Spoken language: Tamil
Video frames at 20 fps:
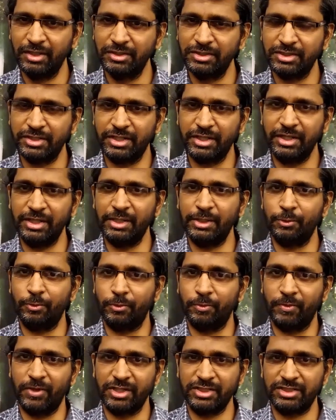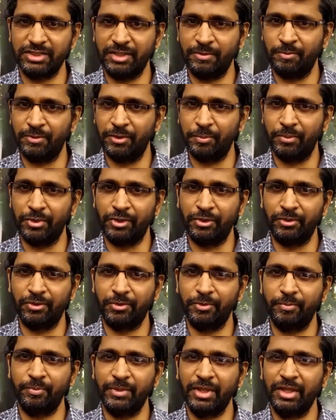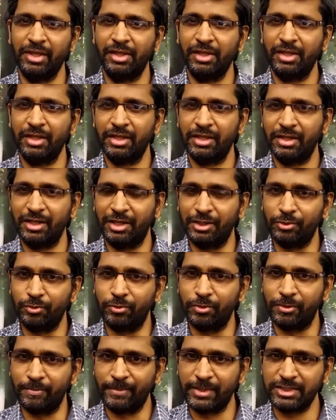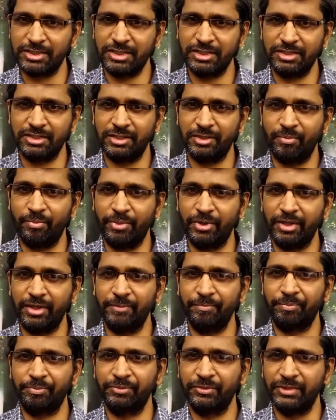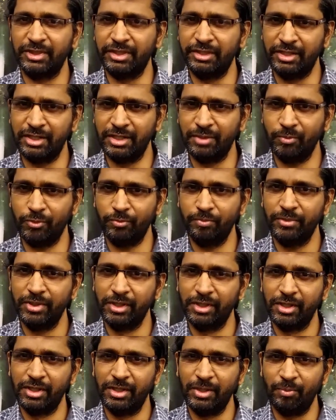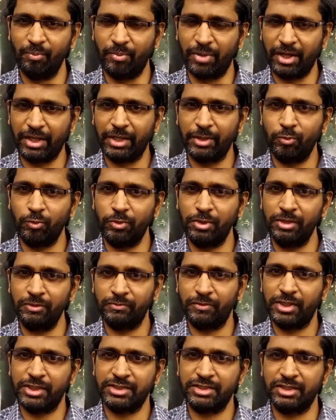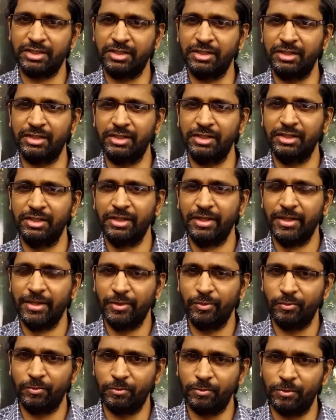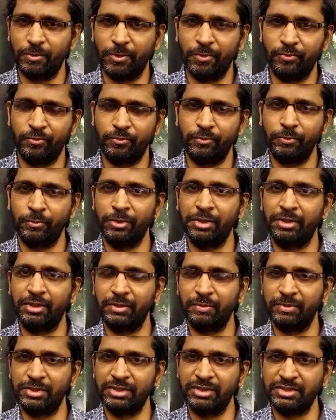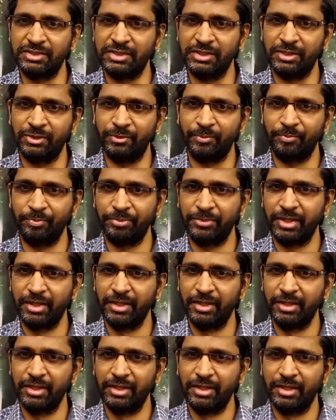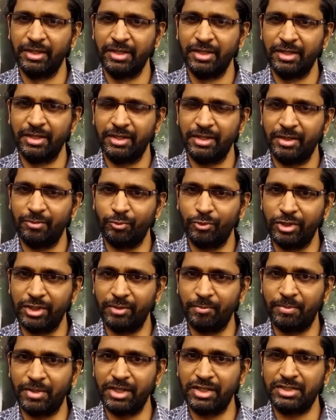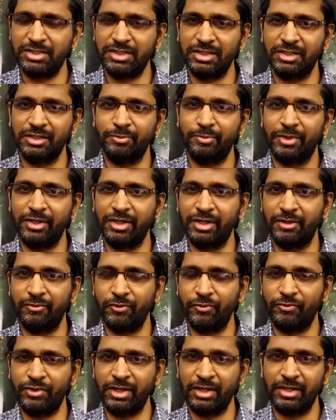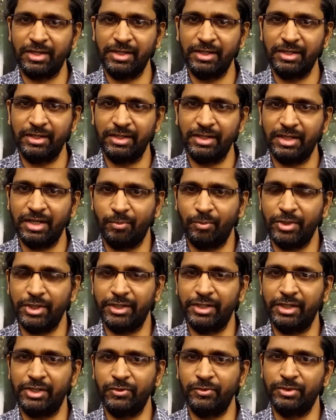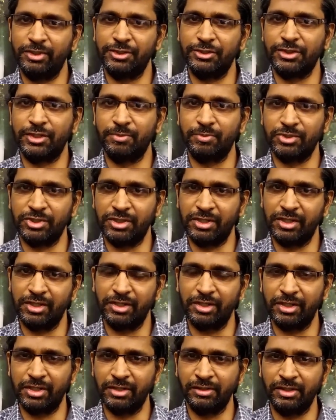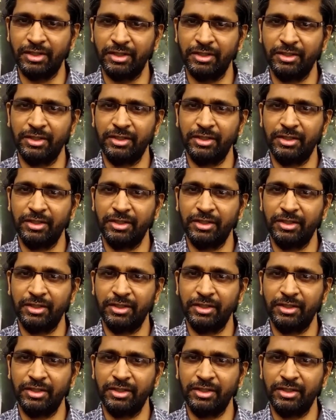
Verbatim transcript: ஸ்க்ரீனில் ஒரு வாட்ஸ்அப் நம்பர் இருக்கும் அதுக்கு ஒரு மெசேஜ் அனுப்புங்க தினமும் பயனுள்ள வாசகங்கள் உங்களோட ஃபோனுக்கு வந்து சேரும் நம்முடைய பயிற்சிகள் பற்றிய விவரங்கள் கமெண்ட்லேயும் டிஸ்கிரிப்ஷன்லேயும் இருக்குங்க